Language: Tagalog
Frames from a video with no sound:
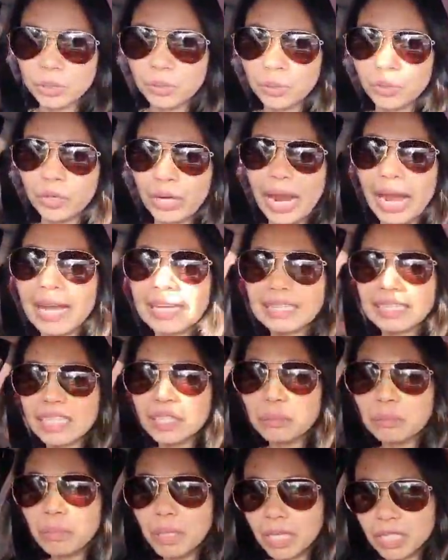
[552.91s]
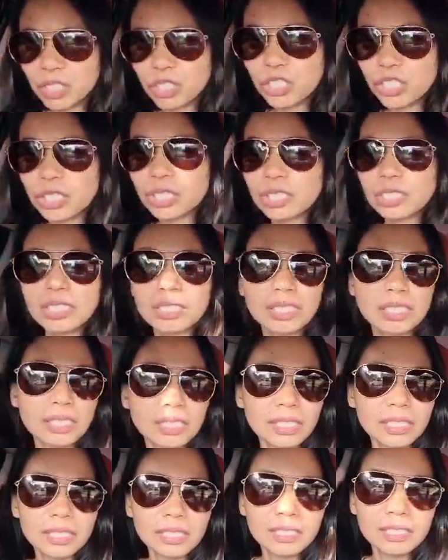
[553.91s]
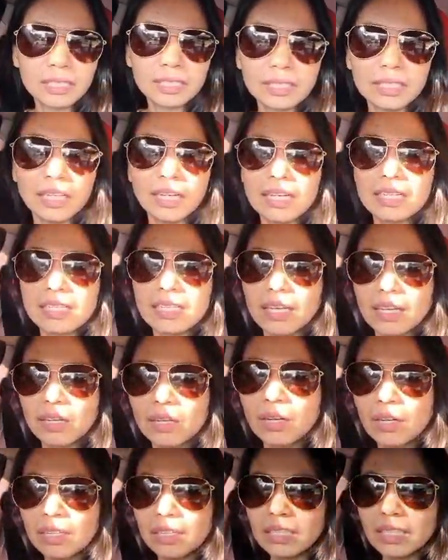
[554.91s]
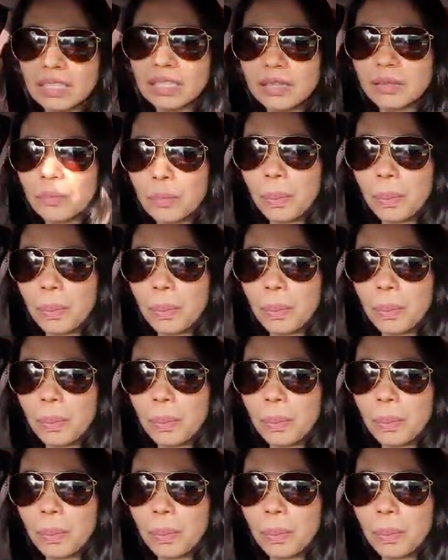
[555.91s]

or Atin Beach as they call it.